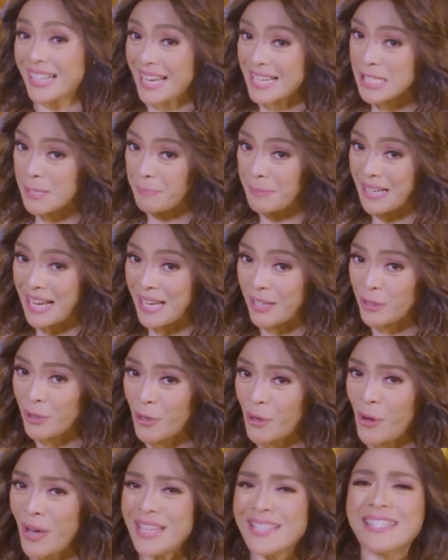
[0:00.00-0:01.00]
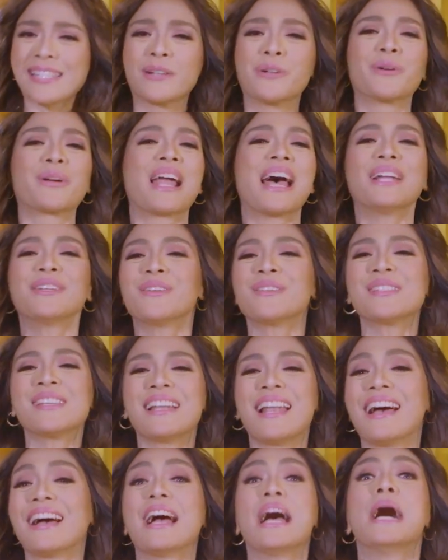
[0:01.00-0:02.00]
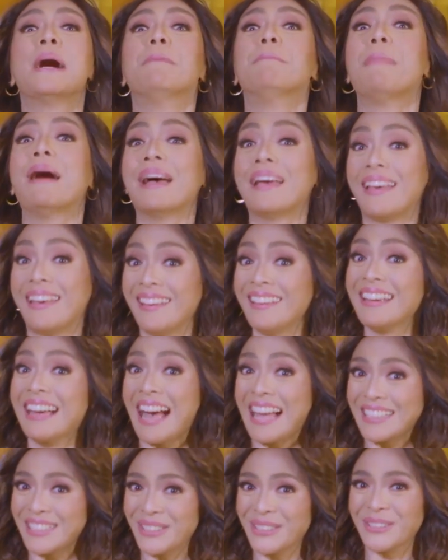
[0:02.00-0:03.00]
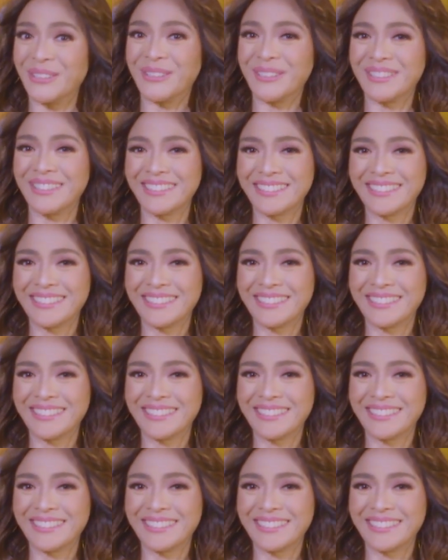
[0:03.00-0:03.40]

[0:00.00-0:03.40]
recipe na ito, ay eh, sigurado silang maeengganyo.